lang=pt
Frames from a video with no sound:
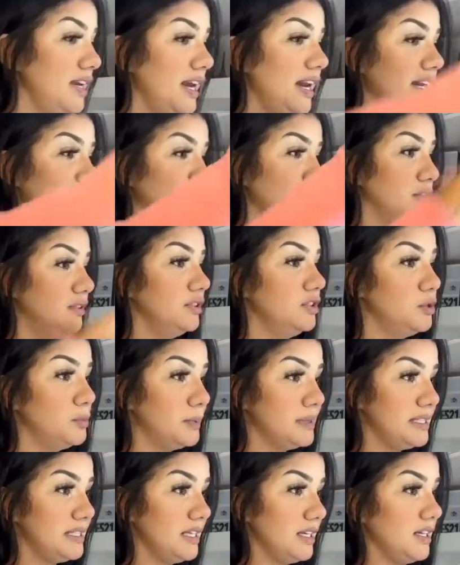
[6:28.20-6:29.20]
ele é todo, tipo
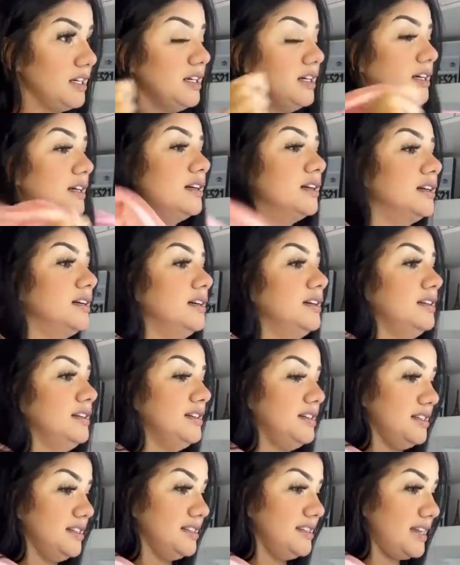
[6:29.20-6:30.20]
assim,
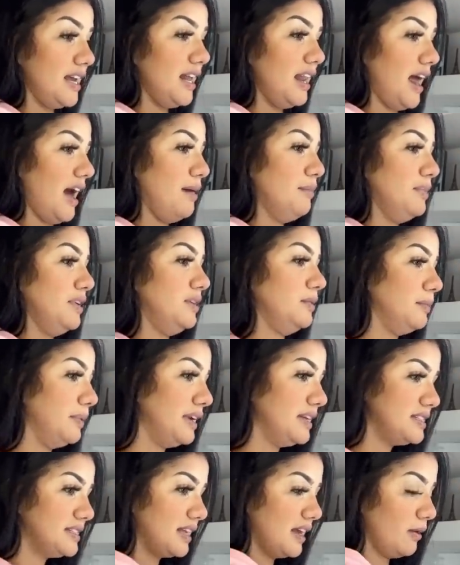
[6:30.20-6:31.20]
Sei lá, mano,
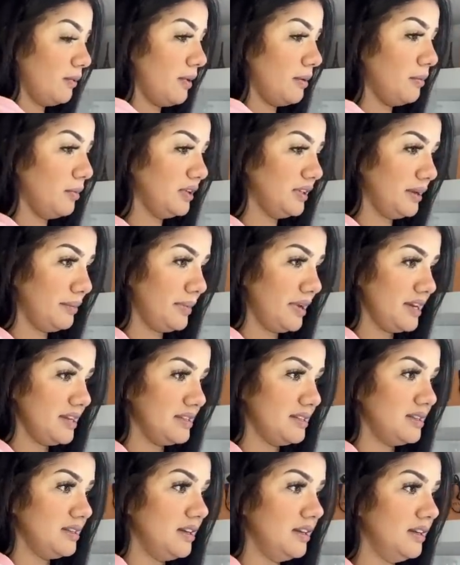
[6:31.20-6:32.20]
parece que é uma moda
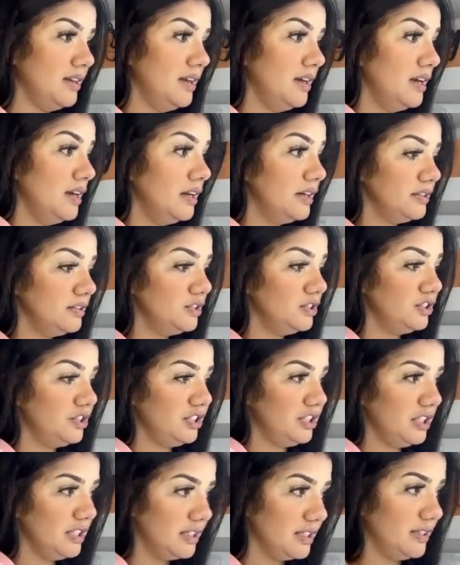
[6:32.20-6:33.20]
mais
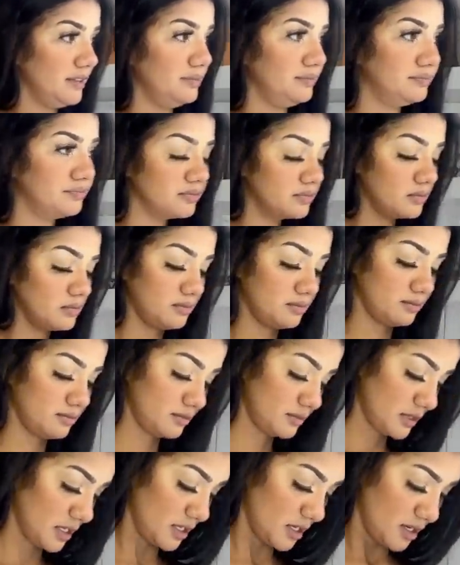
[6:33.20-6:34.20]
antiga.
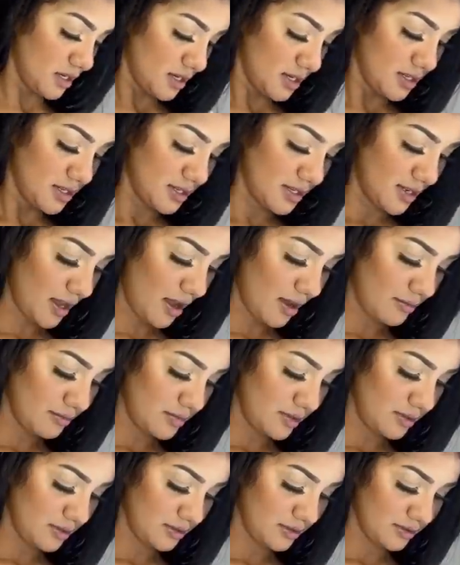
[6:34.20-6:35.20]

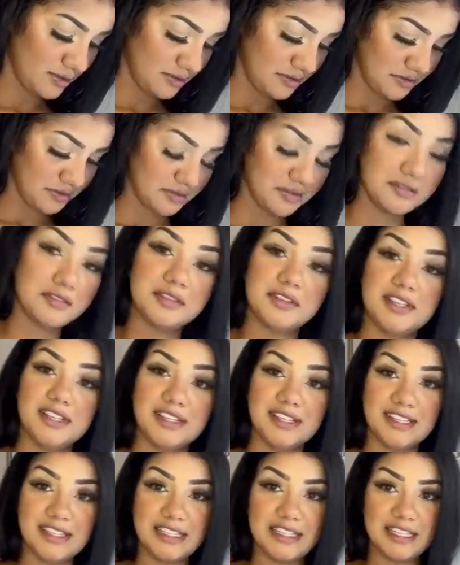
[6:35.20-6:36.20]
Sabe?
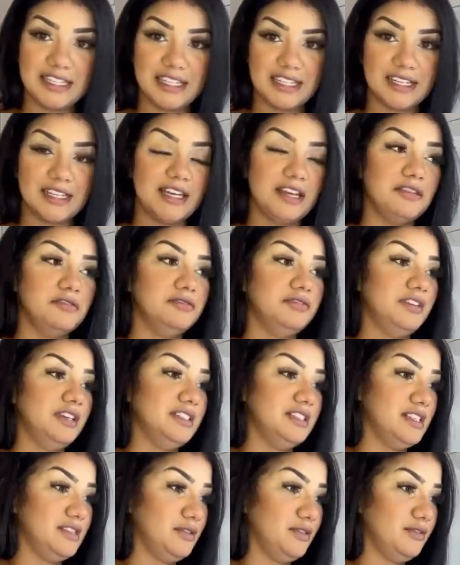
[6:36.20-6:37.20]
Enfim,
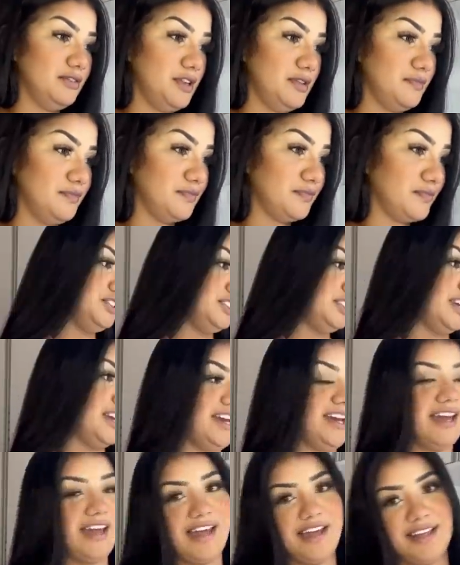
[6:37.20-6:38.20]
vocês vão ver.
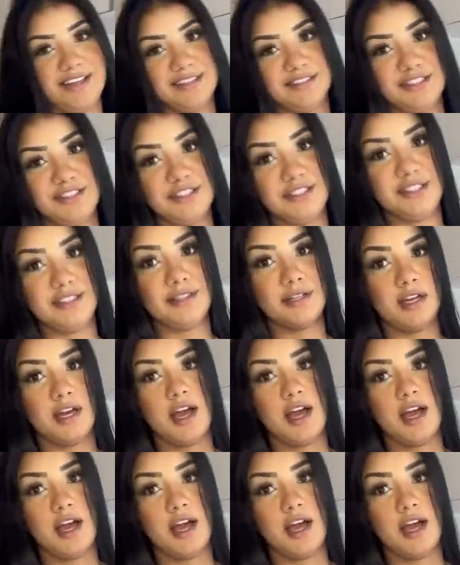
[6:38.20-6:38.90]
Gente!